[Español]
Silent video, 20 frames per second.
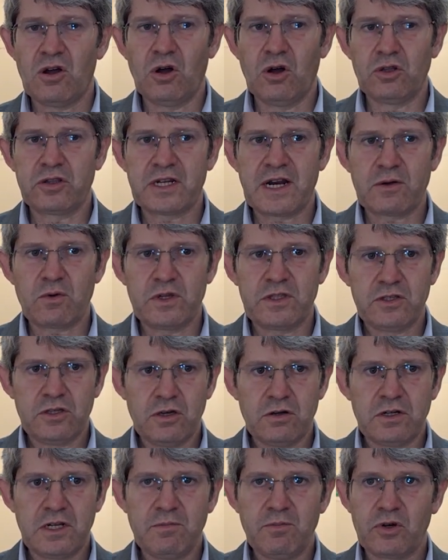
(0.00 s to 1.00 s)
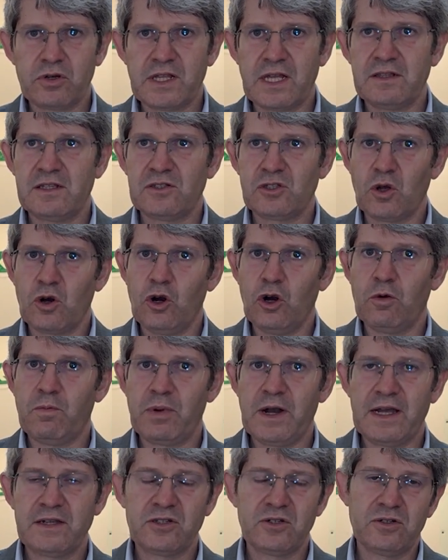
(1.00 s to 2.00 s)
Otra cuestión importante son los
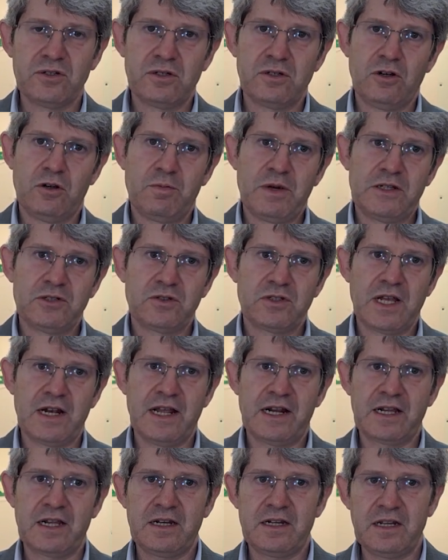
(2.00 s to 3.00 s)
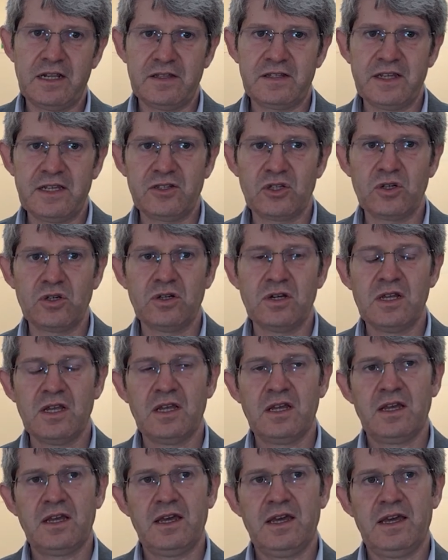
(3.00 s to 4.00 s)
plazos, los plazos se alargan en exceso,
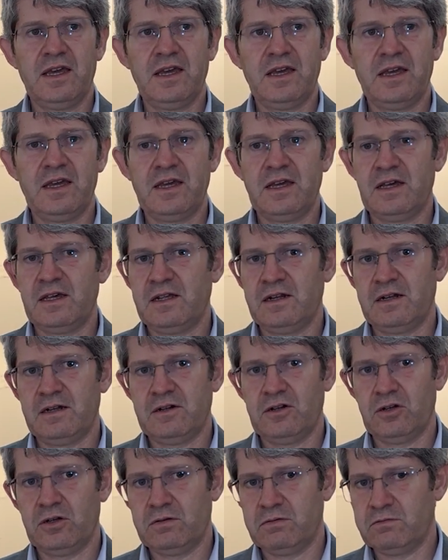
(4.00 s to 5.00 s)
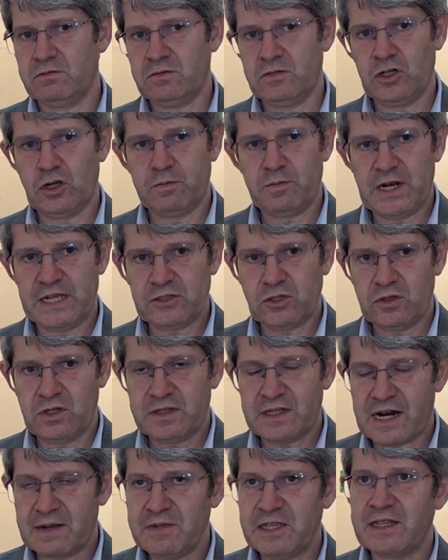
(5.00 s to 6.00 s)
eh, los plazos
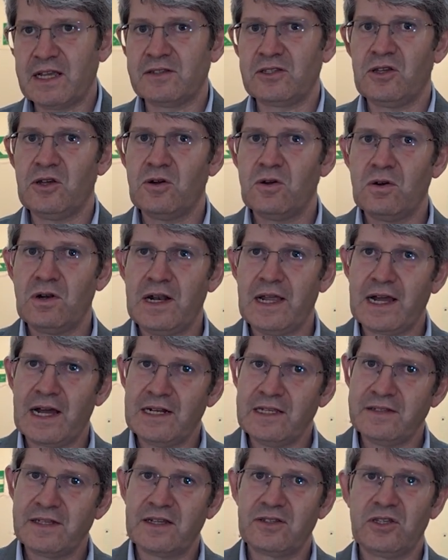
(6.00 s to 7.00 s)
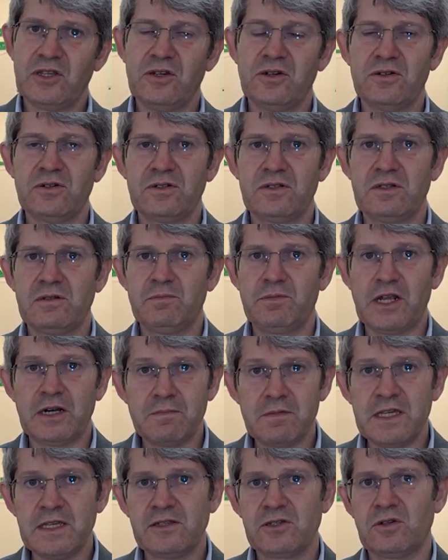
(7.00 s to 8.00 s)
de tramitación, legalización,
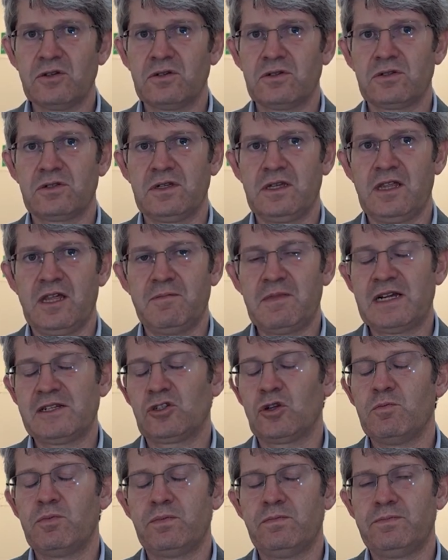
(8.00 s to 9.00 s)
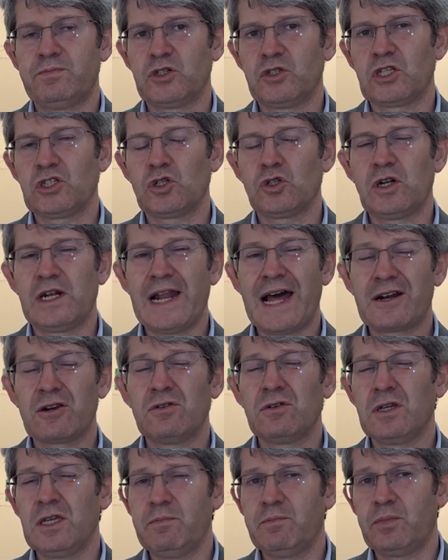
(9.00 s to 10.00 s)
permisos y demás son procesos
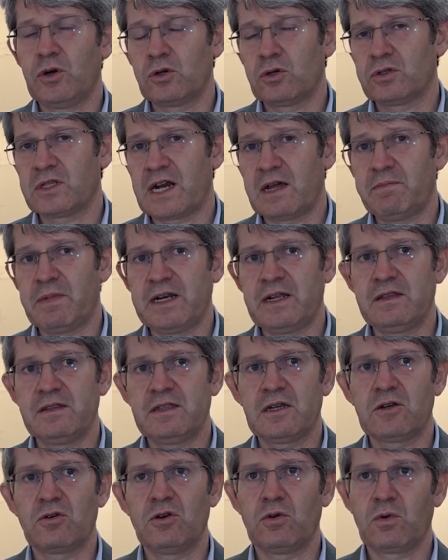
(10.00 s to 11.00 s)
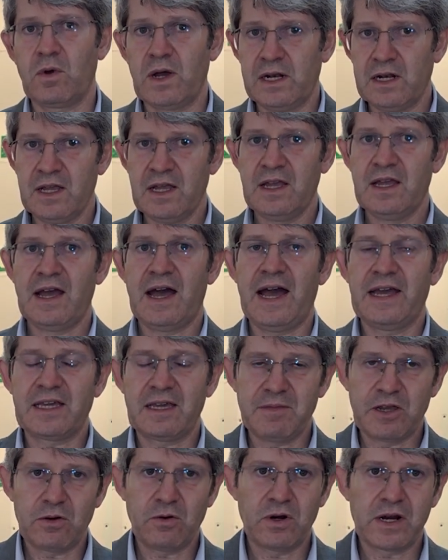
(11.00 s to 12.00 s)
largos y poco transparentes, con lo cual hay
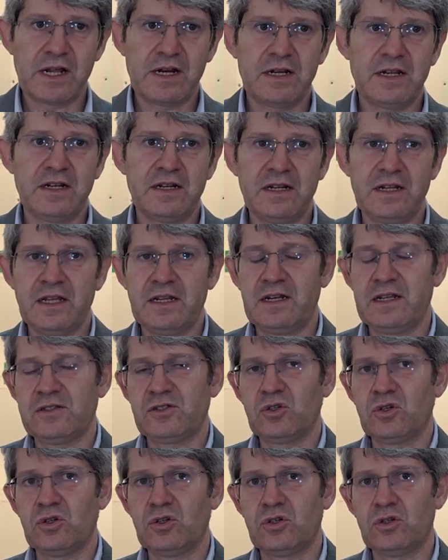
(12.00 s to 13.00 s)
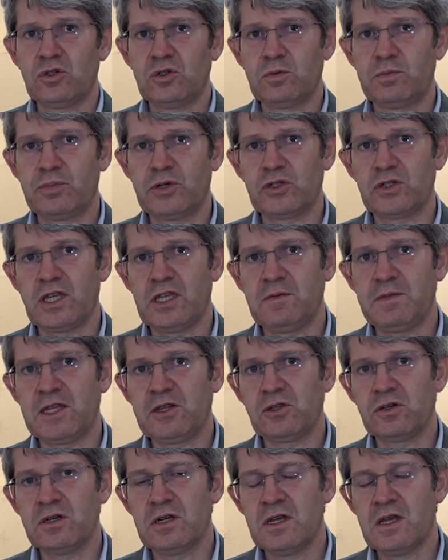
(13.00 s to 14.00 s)
que mejorar en, esos
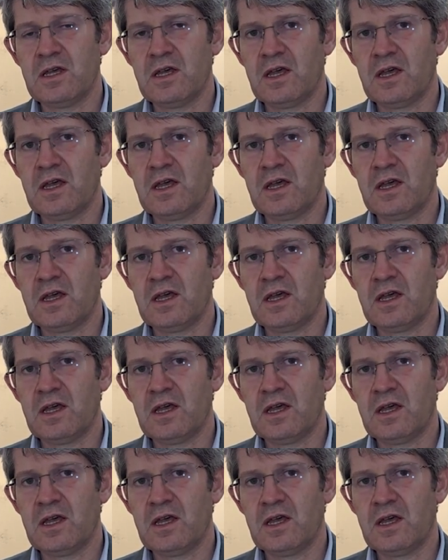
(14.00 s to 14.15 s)
procedimientos.